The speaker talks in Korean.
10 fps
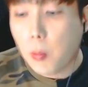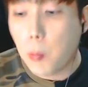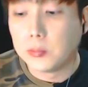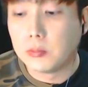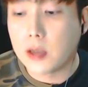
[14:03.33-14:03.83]

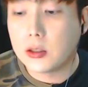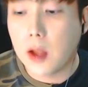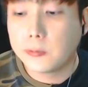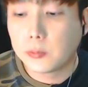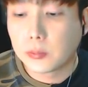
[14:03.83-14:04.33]
음,
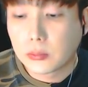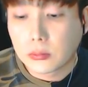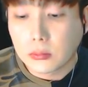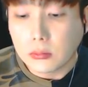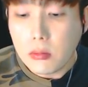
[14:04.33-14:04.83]
맛있다.
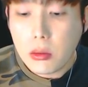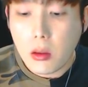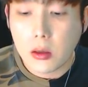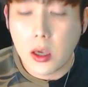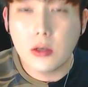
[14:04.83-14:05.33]

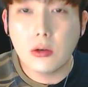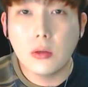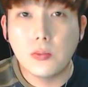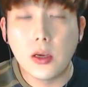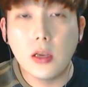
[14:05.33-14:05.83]
개인적으로
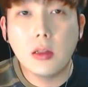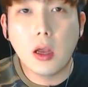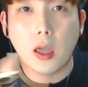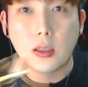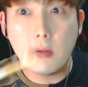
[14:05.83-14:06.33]
이
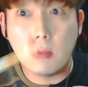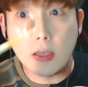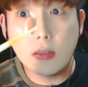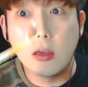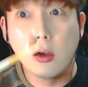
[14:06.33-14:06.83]
비엔나가 참
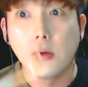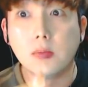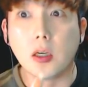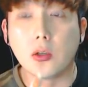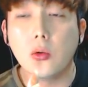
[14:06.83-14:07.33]
맛있네요.
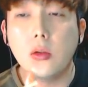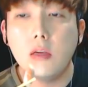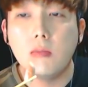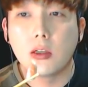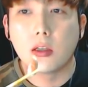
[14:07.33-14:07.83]
제가 초딩
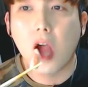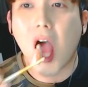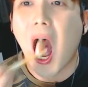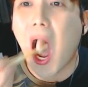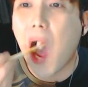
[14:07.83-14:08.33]
입맛이라.